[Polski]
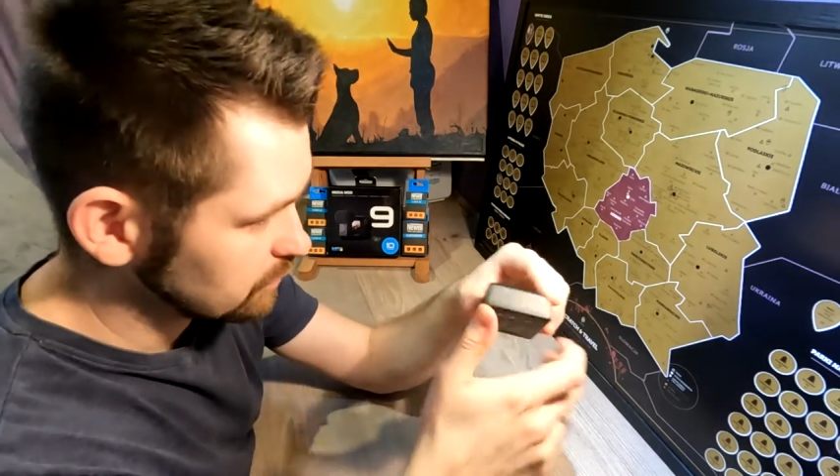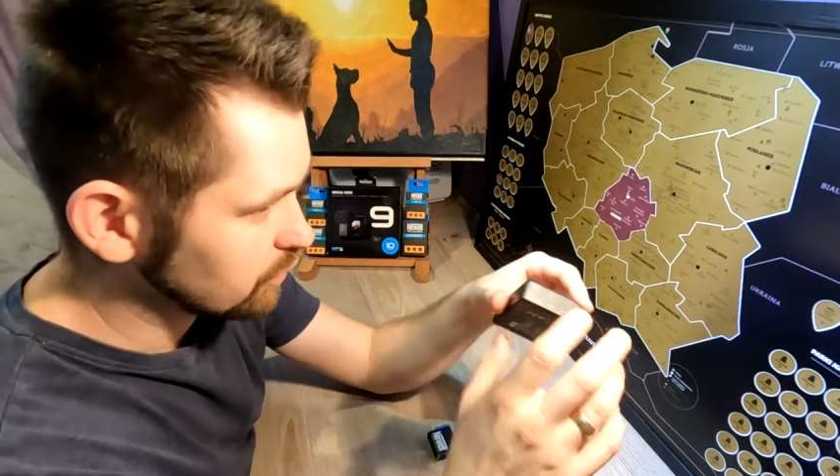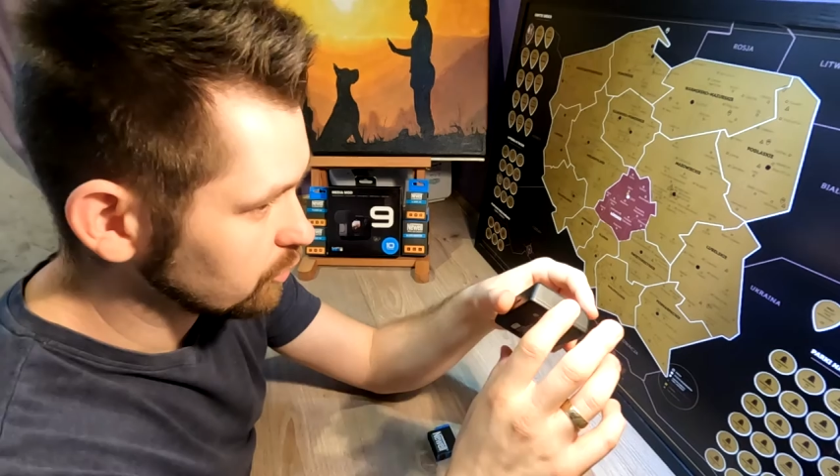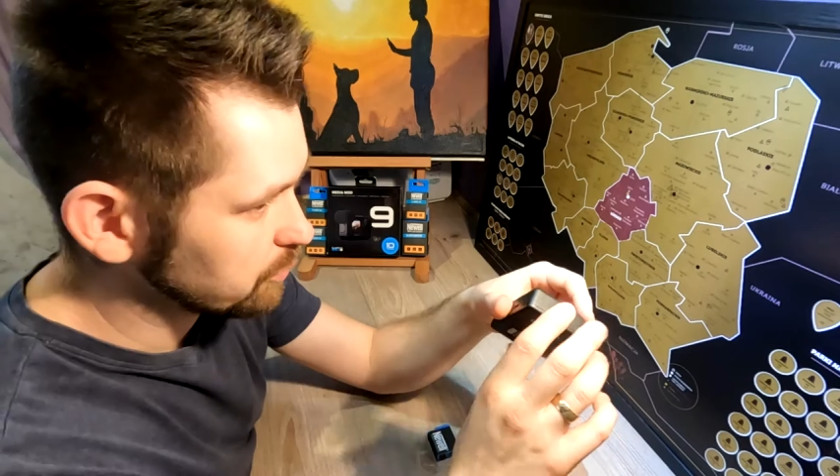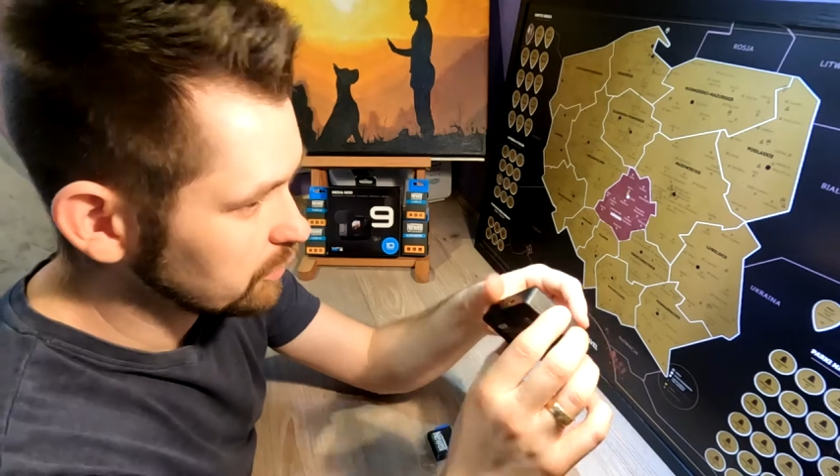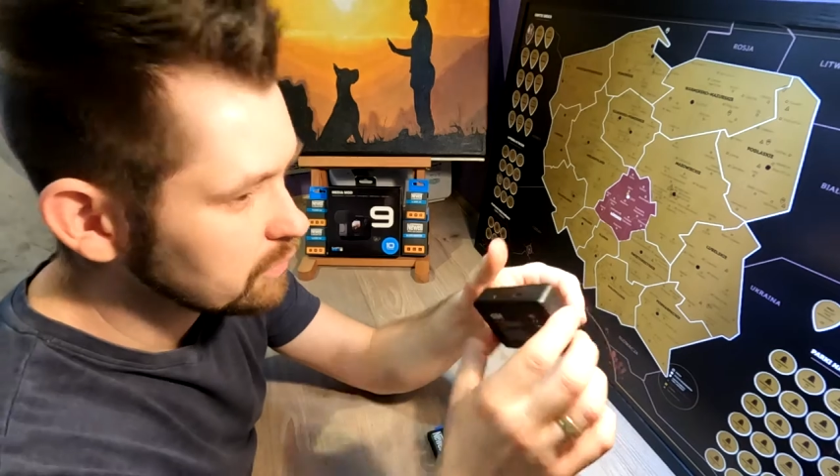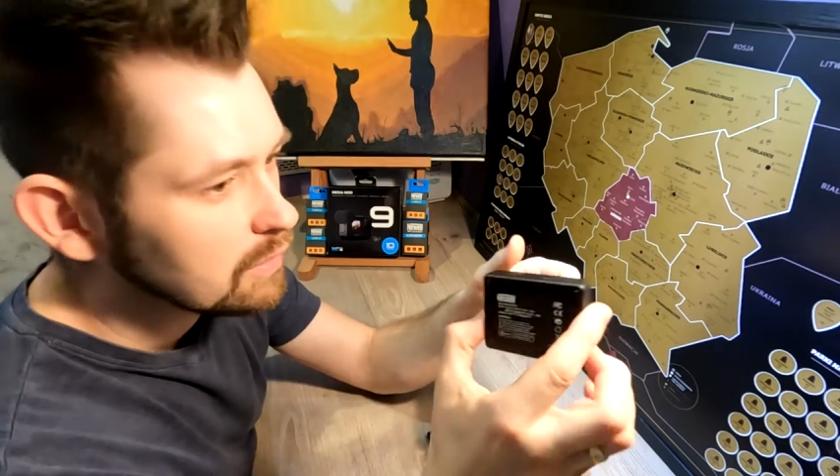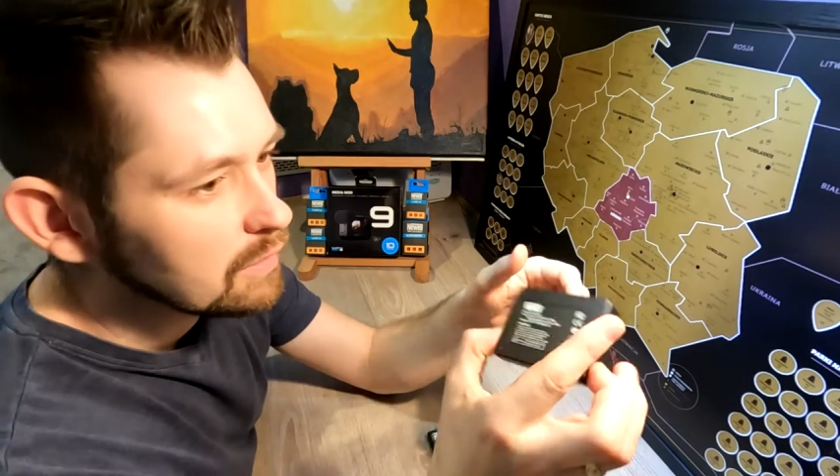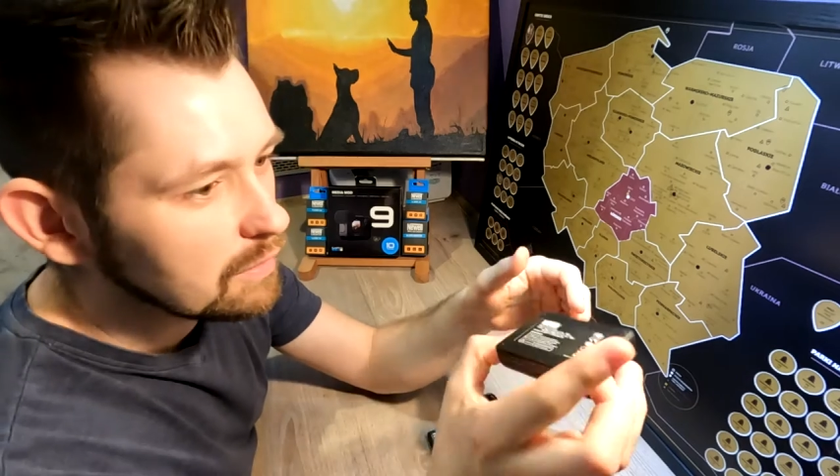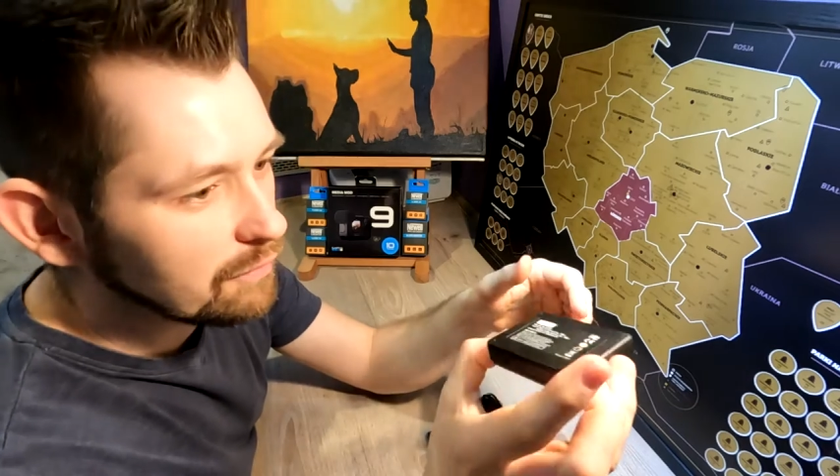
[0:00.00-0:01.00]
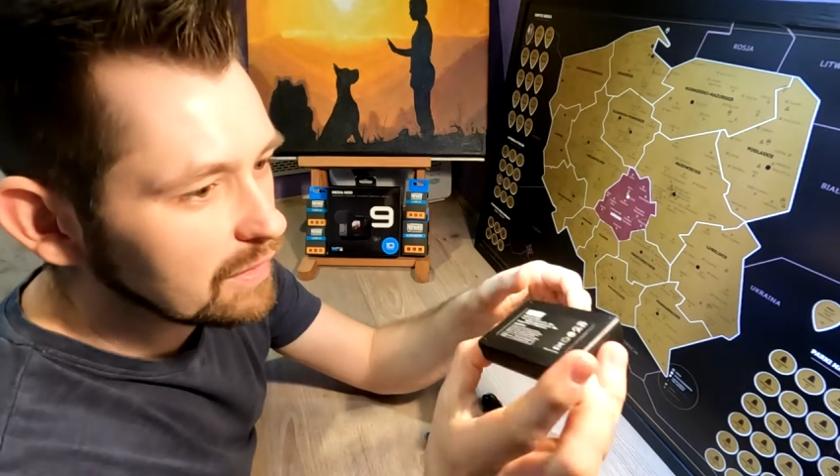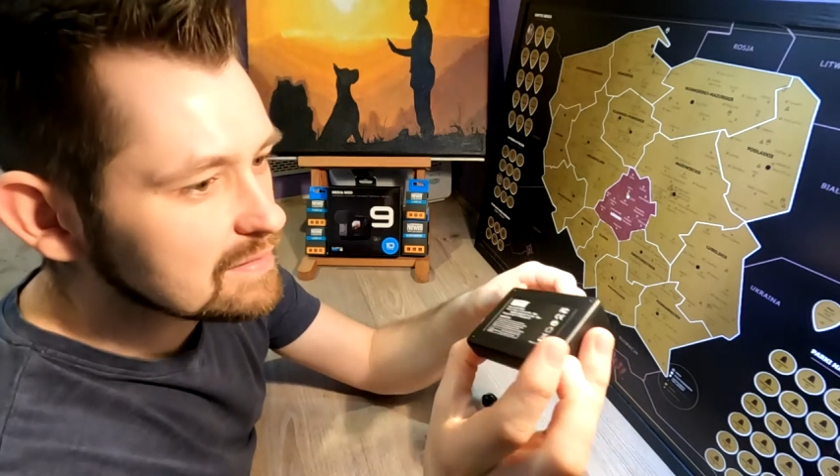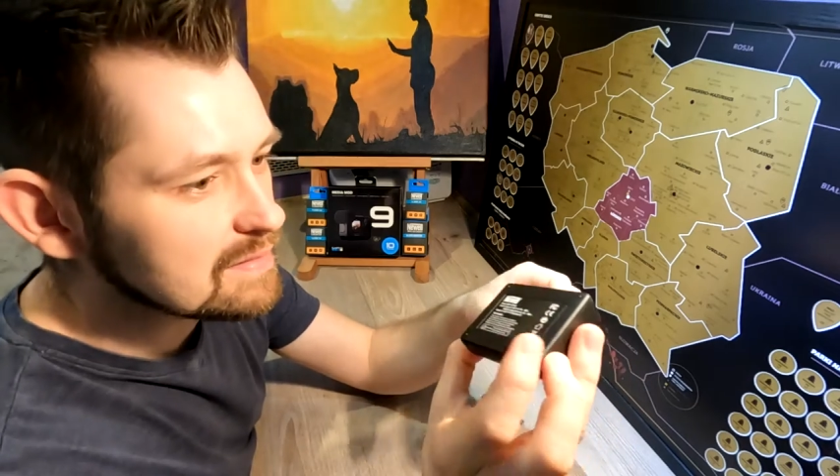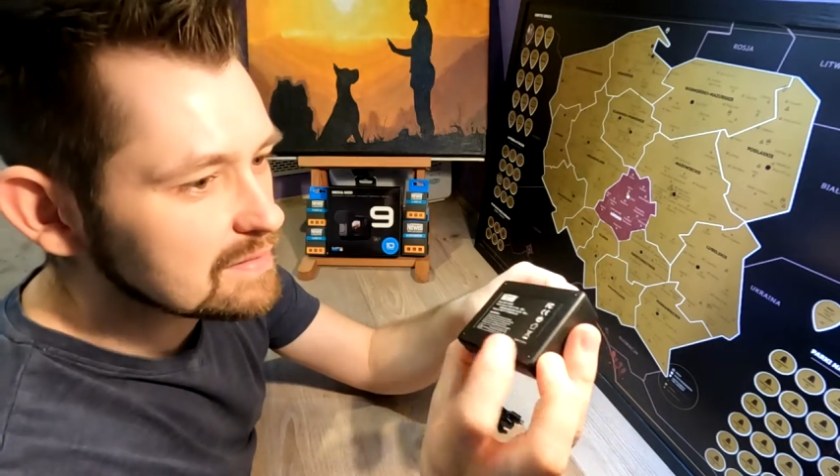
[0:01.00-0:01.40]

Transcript: do GoPro wraz